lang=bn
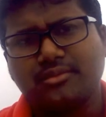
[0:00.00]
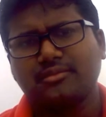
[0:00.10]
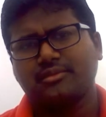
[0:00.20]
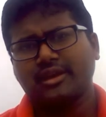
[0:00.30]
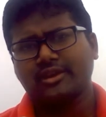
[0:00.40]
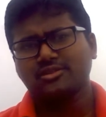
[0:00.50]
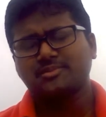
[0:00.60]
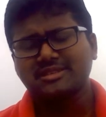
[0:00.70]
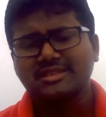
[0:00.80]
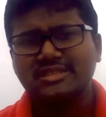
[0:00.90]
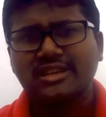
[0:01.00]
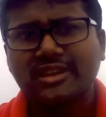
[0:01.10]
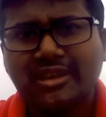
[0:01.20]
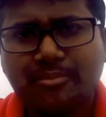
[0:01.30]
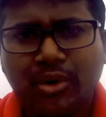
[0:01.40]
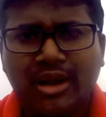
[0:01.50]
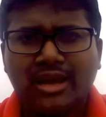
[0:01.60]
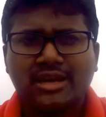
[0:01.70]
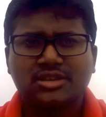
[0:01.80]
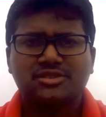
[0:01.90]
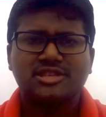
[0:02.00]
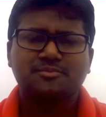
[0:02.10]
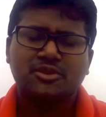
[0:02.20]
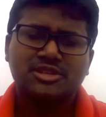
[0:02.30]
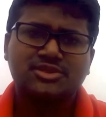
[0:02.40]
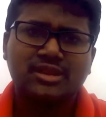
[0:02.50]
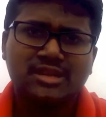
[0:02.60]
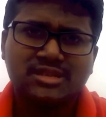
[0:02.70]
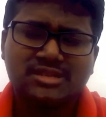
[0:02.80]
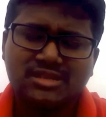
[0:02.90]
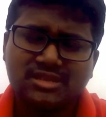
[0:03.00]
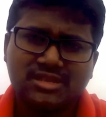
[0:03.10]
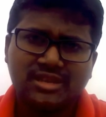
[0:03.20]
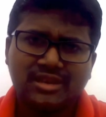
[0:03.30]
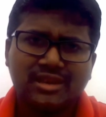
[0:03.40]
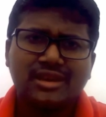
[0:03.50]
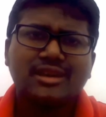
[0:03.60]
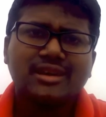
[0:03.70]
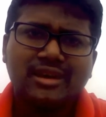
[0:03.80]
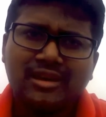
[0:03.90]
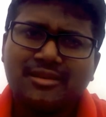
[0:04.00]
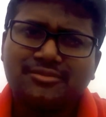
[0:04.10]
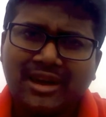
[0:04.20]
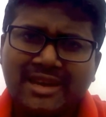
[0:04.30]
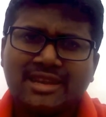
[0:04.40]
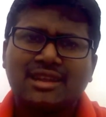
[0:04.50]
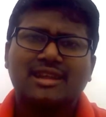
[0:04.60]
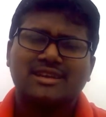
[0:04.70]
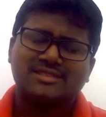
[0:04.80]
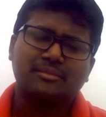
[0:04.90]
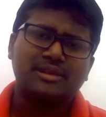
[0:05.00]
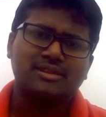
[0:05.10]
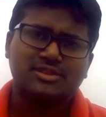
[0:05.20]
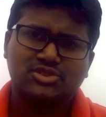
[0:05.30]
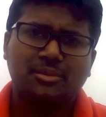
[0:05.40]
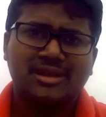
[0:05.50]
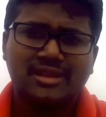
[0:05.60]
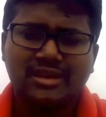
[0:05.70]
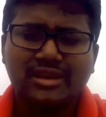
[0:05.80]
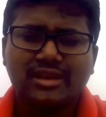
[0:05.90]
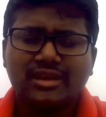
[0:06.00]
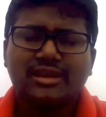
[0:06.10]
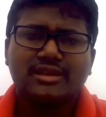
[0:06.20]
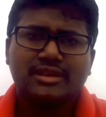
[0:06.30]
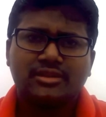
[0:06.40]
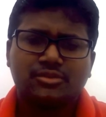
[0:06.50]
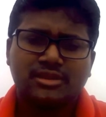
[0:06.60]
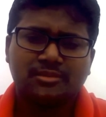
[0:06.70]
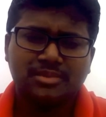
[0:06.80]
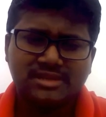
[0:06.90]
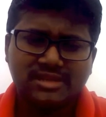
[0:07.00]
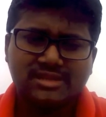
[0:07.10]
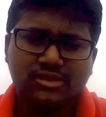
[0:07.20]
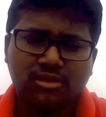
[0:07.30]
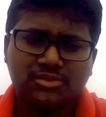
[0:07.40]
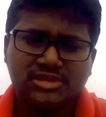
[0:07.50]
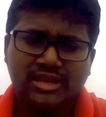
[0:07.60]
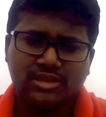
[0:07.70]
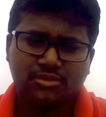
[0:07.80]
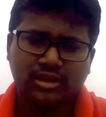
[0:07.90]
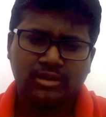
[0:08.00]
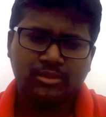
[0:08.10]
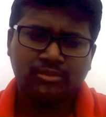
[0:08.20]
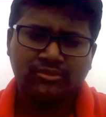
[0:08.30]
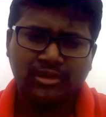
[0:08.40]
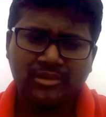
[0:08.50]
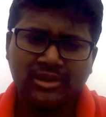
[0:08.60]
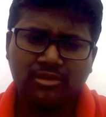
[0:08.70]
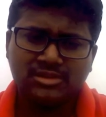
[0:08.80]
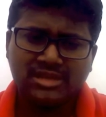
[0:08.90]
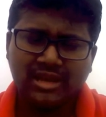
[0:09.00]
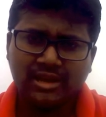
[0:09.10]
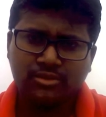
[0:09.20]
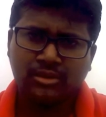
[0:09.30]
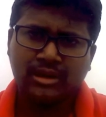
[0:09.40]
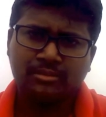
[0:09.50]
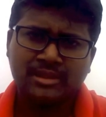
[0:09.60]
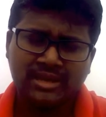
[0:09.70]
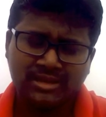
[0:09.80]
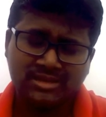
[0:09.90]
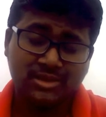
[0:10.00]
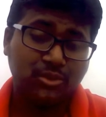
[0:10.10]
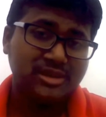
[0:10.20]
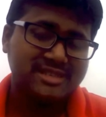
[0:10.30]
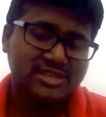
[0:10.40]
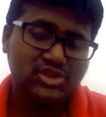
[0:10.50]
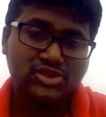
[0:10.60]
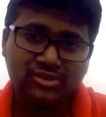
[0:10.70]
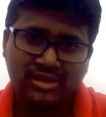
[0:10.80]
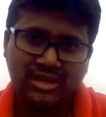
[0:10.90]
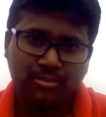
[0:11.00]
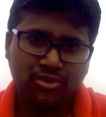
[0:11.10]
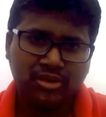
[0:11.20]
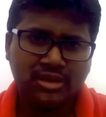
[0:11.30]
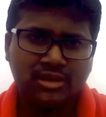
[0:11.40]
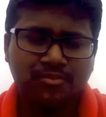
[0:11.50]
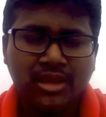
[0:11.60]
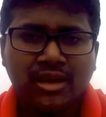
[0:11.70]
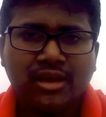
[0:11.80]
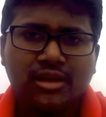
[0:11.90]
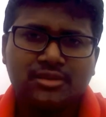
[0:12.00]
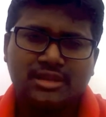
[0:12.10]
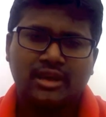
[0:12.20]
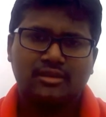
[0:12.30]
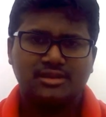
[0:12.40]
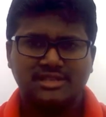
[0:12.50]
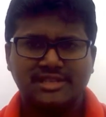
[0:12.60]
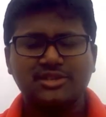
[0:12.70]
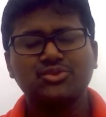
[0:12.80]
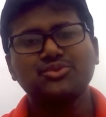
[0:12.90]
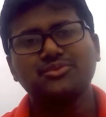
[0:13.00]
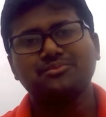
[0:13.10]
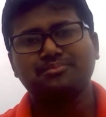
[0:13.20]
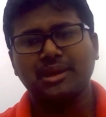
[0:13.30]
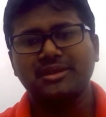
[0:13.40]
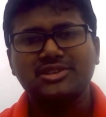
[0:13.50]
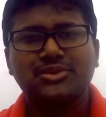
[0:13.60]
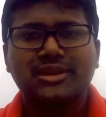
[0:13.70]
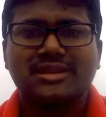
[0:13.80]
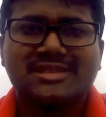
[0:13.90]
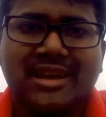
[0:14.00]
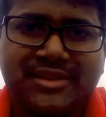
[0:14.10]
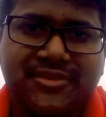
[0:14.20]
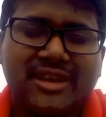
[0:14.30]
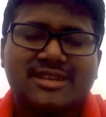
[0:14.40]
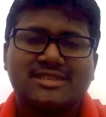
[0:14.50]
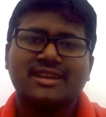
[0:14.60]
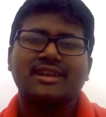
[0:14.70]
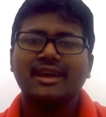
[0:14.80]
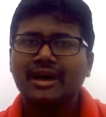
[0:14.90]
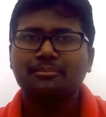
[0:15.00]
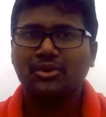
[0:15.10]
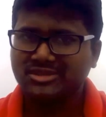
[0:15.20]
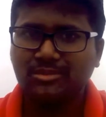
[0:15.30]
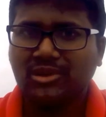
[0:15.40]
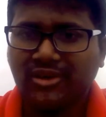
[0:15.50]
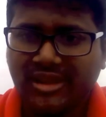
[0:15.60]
অ্যারোস্পেস ইঞ্জিনিয়ারিংয়ের পড়ালেখাটাও শেষ পর্যায়ে চলে আসে সে ফাইনাল অ্যাসাইনমেন্ট জমা দেয় কিন্তু তার বিজনেসের অবস্থা এত খারাপ এবং ফ্যামিলির অবস্থা এত খারাপ থাকে যে ওই সিচুয়েশনে তার পক্ষে তার ডিউ পেমেন্ট করে সার্টিফিকেটটা নেওয়া পসিবল হয় না